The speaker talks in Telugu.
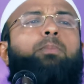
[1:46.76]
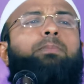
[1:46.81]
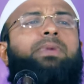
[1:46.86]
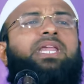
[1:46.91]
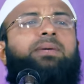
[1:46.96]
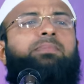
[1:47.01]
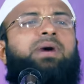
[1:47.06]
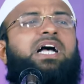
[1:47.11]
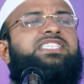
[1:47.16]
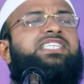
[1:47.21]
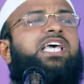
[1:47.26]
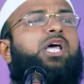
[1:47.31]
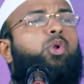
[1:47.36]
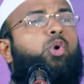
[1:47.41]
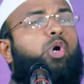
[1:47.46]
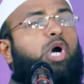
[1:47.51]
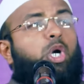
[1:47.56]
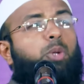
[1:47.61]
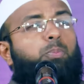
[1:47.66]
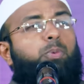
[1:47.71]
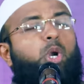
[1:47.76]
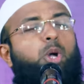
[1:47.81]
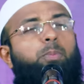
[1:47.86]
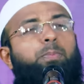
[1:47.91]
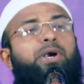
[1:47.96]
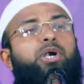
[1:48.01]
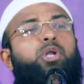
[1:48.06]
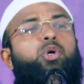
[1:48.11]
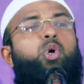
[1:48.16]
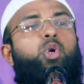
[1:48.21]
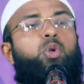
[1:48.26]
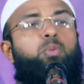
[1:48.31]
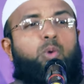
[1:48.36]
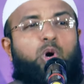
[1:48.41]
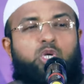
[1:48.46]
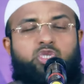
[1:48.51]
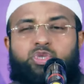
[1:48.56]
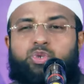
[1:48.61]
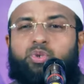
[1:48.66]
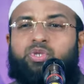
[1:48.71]
తొమ్మిది మాసాలు కడుపులో పెట్టుకుని
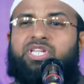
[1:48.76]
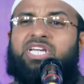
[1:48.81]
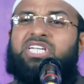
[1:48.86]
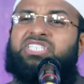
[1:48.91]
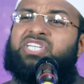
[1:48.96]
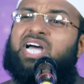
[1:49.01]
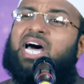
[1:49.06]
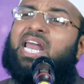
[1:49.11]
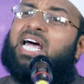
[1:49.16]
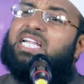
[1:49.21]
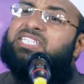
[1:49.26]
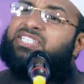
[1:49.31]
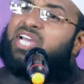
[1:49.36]
మోస్తుంది చాలా